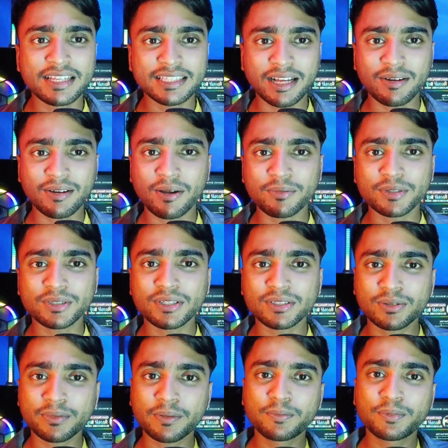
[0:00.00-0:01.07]
তাহলে অবশ্যই
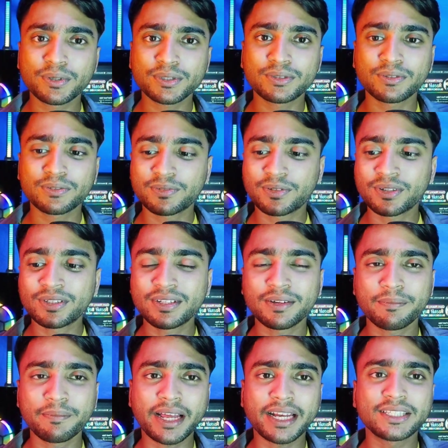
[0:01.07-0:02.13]
তোমরা পুরাতন ফোন
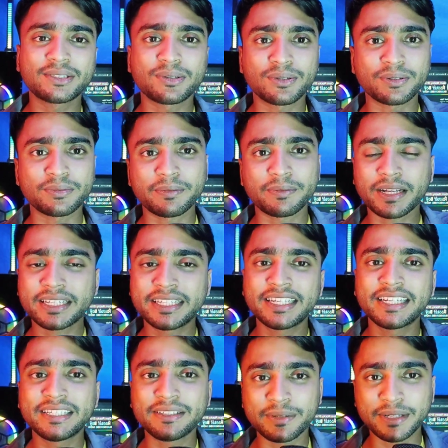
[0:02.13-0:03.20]
ম্যানেজ করবে বা
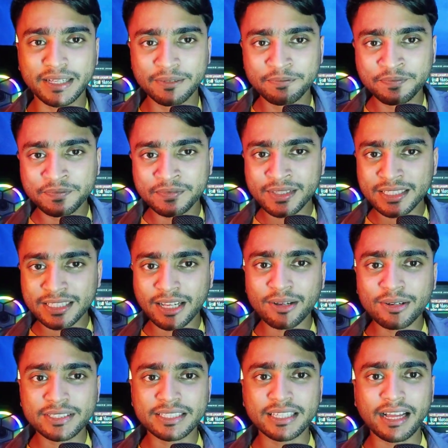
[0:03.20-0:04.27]
কিনে নিবে তা
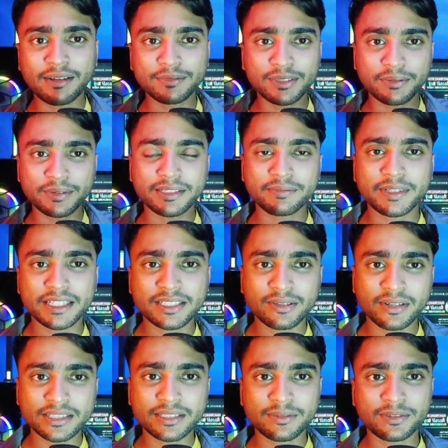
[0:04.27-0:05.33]
হচ্ছে আমি তোমাদের বেশ
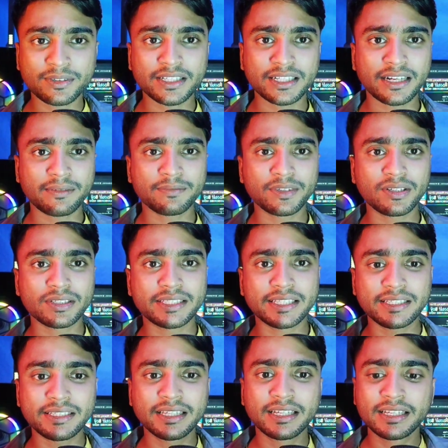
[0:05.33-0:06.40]
কয়েকটা ফোনের নাম বলে
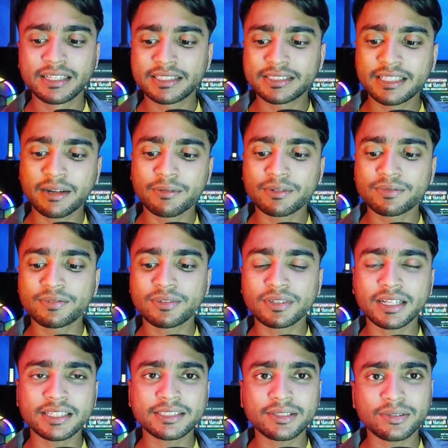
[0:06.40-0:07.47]
দিই যেমন ফোন
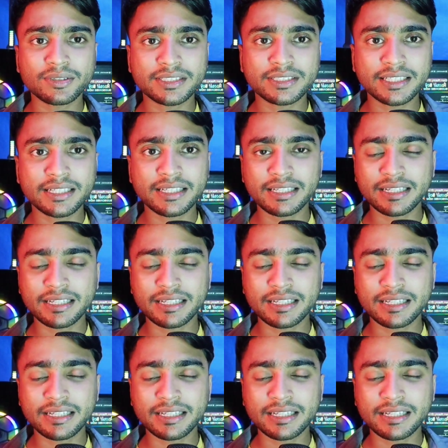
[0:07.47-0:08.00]
আছে হচ্ছে